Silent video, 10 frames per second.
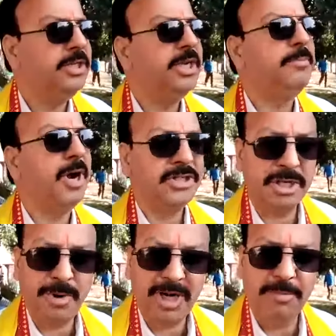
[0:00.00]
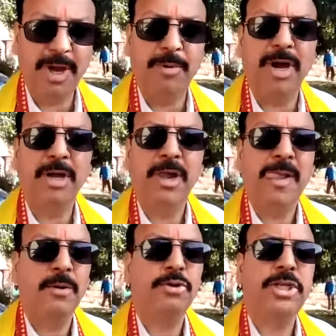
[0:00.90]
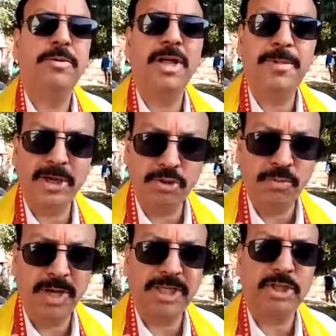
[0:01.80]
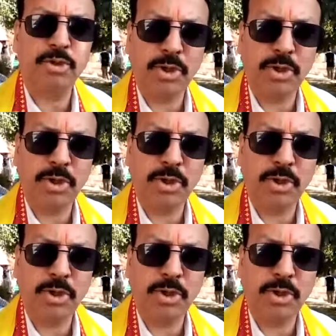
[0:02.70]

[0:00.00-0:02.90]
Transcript: ये मानसर वाले बाबा उसके बाद वैष्णो माता